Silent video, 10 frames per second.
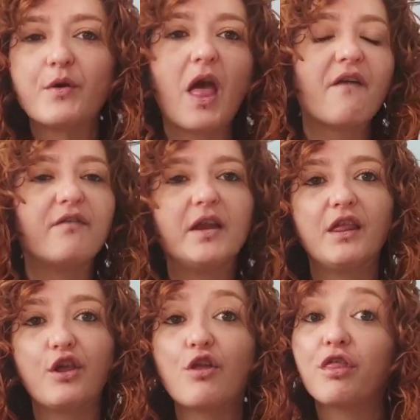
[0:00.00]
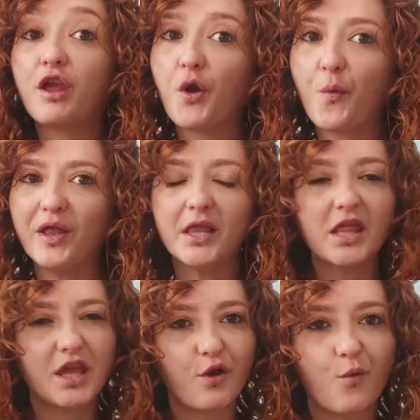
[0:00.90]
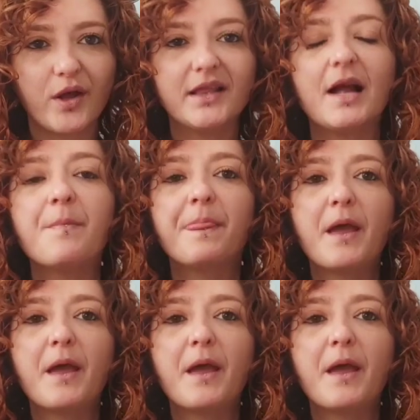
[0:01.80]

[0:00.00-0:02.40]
una definición 50-50